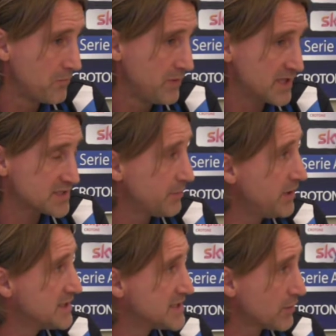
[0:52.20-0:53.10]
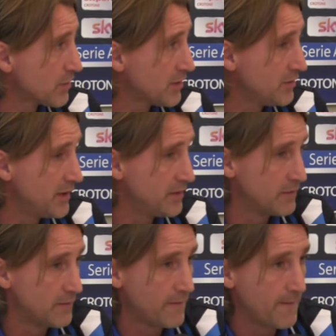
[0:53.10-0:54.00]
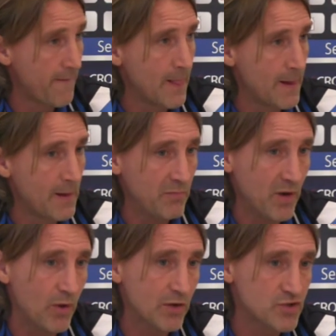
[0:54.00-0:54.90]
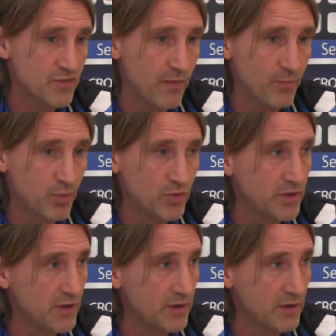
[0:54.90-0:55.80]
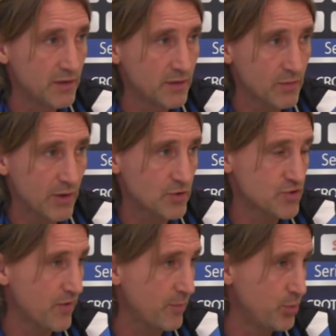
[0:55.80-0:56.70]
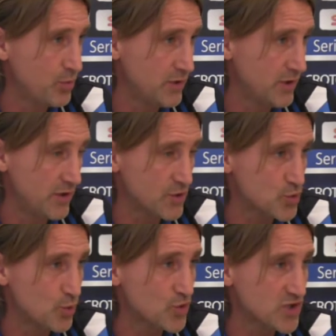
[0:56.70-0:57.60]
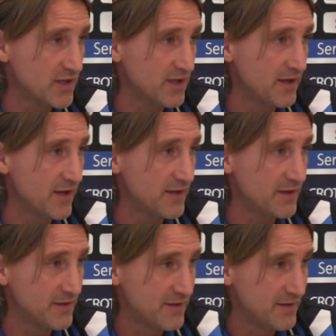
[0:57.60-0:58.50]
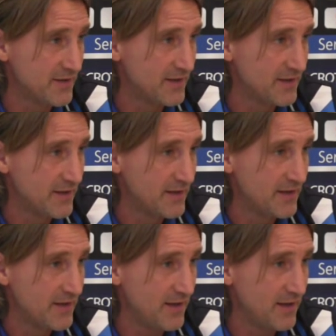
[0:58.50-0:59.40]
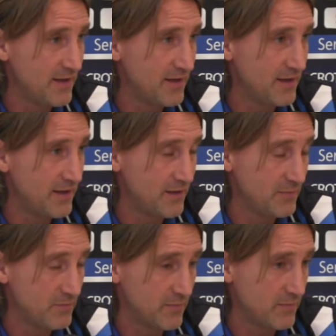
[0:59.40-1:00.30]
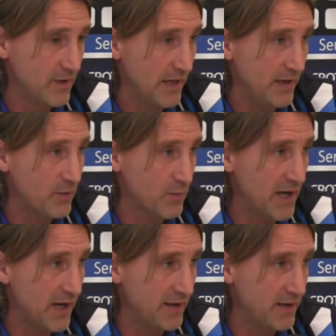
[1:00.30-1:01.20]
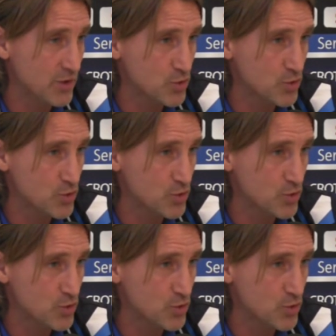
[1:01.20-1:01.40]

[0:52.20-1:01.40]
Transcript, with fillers: gli ha stabilizzato il rendimento. Ma quando si fanno punti quando si fanno punti nessuno sente niente, è, è normale, è la